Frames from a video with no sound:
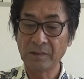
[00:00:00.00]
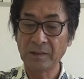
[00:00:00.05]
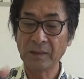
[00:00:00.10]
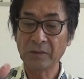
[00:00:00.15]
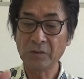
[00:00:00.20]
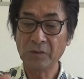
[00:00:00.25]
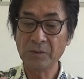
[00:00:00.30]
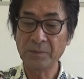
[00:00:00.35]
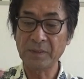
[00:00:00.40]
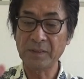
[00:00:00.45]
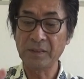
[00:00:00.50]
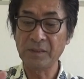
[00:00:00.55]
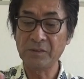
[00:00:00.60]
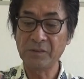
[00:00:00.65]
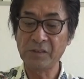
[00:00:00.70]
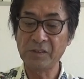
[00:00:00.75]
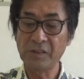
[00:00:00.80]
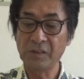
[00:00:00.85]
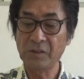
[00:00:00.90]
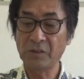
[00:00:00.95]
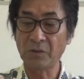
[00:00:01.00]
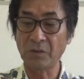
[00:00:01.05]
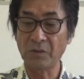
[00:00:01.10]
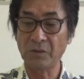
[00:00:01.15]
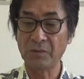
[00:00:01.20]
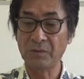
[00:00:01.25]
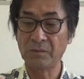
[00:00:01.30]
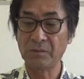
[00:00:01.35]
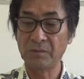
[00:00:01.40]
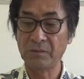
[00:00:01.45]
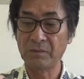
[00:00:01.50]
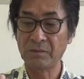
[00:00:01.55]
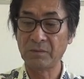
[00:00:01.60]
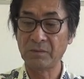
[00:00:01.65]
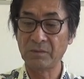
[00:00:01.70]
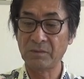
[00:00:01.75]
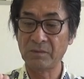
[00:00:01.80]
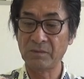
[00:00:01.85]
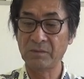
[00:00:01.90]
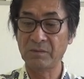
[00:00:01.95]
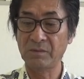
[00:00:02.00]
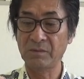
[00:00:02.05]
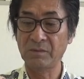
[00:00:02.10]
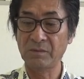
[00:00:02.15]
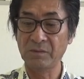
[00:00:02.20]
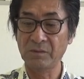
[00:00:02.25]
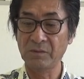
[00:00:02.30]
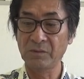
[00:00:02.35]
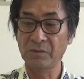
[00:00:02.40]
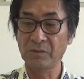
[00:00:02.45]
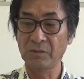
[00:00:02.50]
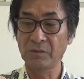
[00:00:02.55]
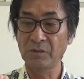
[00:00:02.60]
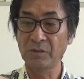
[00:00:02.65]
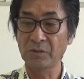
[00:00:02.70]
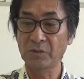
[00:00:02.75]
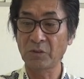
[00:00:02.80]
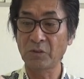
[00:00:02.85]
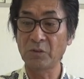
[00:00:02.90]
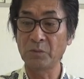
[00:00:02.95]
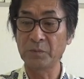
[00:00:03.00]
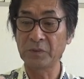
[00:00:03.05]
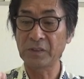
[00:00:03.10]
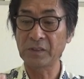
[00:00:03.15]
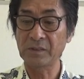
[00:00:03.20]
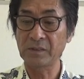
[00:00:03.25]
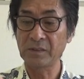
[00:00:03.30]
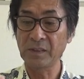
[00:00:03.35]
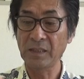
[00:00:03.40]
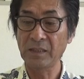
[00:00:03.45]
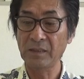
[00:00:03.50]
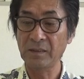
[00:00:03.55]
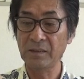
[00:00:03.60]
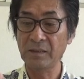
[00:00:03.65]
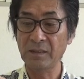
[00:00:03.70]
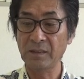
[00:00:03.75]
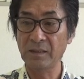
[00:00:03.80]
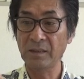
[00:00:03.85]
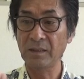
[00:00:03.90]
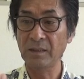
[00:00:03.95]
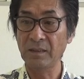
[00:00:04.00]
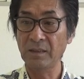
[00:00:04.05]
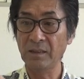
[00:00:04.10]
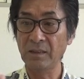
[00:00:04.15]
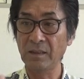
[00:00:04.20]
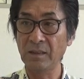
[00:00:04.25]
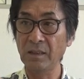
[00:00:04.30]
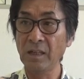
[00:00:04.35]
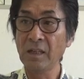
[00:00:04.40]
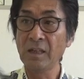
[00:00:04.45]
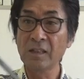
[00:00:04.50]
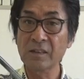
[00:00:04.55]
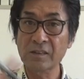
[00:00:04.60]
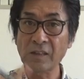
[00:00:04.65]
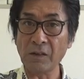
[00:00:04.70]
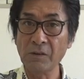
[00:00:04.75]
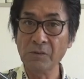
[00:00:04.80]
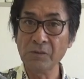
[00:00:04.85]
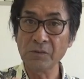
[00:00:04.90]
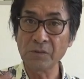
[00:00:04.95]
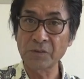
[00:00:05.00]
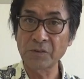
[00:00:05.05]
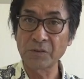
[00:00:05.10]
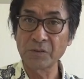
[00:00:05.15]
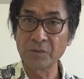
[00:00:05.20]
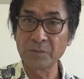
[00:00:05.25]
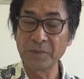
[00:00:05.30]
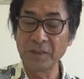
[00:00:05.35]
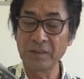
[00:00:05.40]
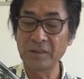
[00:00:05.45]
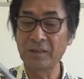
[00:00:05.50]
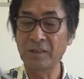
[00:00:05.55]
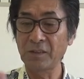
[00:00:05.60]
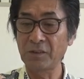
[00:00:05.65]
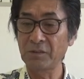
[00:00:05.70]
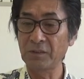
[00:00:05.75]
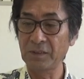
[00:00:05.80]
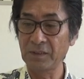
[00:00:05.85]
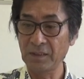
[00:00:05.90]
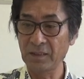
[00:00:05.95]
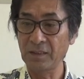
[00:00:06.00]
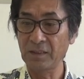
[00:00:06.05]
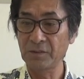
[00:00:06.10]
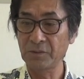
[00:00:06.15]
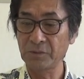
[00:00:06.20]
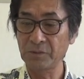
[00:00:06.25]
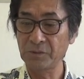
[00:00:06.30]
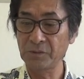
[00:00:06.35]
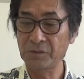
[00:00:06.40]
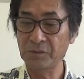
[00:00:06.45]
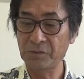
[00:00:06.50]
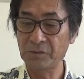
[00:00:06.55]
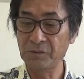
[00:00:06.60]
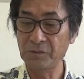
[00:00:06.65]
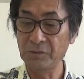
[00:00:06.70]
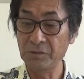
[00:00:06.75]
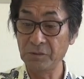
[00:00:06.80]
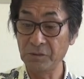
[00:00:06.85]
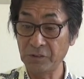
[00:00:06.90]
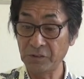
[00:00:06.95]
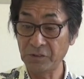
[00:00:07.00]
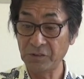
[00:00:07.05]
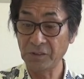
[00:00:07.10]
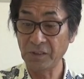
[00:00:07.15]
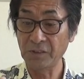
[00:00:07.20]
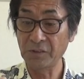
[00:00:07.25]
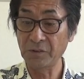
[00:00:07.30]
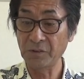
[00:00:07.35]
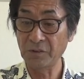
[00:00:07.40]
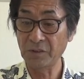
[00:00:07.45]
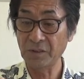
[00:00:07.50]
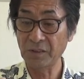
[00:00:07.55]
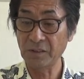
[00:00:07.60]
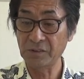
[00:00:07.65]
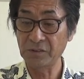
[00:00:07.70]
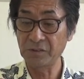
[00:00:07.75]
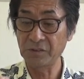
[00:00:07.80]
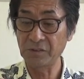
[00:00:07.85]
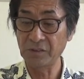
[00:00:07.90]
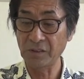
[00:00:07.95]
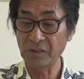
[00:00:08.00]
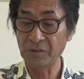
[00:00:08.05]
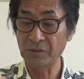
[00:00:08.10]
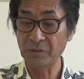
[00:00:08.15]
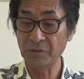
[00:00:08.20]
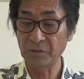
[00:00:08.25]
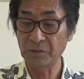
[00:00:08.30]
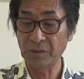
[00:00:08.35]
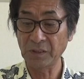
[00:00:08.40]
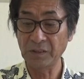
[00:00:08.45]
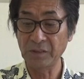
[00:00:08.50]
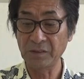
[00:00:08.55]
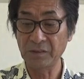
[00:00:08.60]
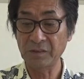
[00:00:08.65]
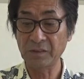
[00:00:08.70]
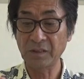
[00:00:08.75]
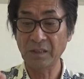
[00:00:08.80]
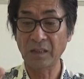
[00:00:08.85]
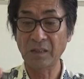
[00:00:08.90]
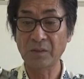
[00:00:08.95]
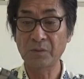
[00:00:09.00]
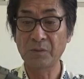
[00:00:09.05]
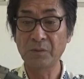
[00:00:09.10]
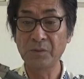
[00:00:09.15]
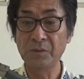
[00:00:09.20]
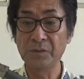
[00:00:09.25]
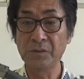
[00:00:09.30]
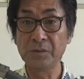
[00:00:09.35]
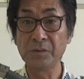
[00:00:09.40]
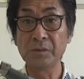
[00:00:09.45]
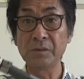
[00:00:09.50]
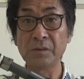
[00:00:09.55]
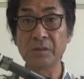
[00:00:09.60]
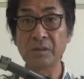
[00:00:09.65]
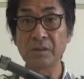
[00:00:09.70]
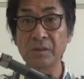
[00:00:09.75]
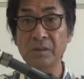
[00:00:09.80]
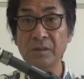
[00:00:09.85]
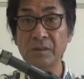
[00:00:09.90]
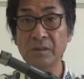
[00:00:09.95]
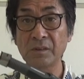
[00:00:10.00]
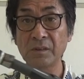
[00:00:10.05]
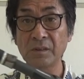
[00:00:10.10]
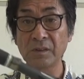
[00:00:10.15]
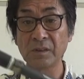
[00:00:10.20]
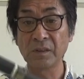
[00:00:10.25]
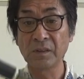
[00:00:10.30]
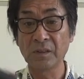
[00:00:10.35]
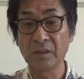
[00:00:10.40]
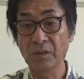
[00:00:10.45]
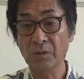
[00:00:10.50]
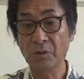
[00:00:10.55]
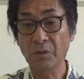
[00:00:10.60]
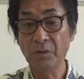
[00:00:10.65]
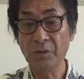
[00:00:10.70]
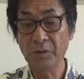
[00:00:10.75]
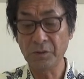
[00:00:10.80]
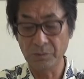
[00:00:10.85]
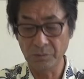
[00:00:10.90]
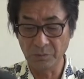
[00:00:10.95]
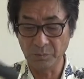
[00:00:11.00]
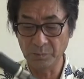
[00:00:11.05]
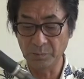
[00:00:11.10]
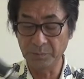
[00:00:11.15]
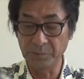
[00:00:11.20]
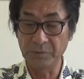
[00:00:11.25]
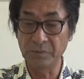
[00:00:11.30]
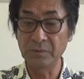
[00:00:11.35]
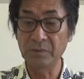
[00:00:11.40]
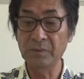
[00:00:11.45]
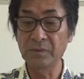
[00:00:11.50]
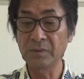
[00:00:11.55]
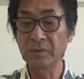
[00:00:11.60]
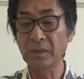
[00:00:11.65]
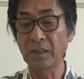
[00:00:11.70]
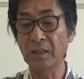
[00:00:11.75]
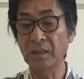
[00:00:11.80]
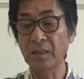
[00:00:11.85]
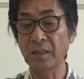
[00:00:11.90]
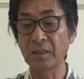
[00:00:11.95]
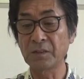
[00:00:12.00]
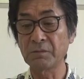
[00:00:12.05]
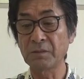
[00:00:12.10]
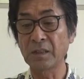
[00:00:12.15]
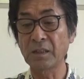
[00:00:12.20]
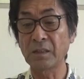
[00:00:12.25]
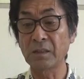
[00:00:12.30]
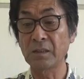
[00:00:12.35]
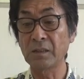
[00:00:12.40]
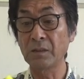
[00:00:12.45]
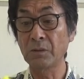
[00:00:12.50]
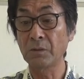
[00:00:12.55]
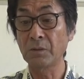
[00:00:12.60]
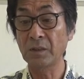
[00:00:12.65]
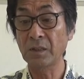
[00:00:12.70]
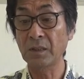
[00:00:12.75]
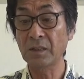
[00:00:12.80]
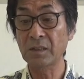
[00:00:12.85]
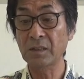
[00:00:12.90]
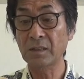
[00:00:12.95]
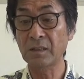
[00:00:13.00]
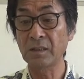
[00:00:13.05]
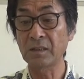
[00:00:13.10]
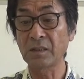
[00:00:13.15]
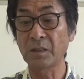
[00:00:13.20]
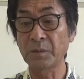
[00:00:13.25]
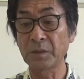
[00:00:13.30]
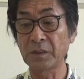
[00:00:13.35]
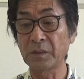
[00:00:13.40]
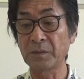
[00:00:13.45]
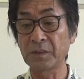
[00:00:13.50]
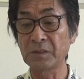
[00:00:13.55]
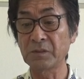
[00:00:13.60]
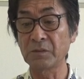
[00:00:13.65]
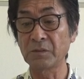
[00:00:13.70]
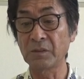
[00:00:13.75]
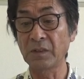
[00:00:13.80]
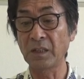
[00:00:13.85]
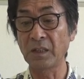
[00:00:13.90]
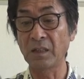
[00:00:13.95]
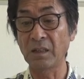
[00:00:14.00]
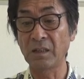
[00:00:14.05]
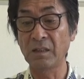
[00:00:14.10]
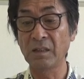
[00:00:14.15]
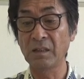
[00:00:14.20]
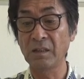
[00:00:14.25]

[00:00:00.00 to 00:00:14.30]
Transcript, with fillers: 例えばリールシートのとこもですね、えー、竿の表面っていうのはねあの薄くうっすら汚れがついてる状態ですがこういうコイルの部分なんかには汚れがしっかり溜まってますので